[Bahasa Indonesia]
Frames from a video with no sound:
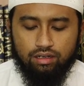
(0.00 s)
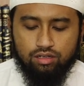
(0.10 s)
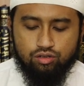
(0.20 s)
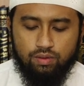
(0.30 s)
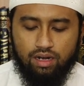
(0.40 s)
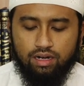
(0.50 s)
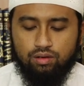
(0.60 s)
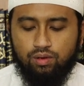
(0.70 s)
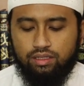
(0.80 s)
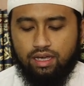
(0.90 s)
Allah
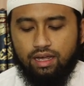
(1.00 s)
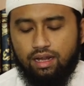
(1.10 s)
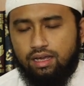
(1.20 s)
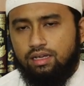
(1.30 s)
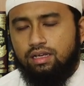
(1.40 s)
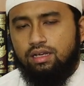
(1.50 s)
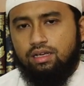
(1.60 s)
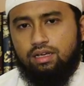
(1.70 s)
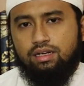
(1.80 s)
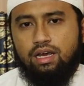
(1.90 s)
Subhanahu wa taala
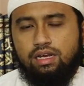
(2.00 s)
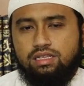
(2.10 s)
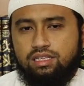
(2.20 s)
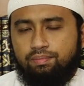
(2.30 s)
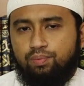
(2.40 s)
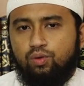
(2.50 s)
dari 10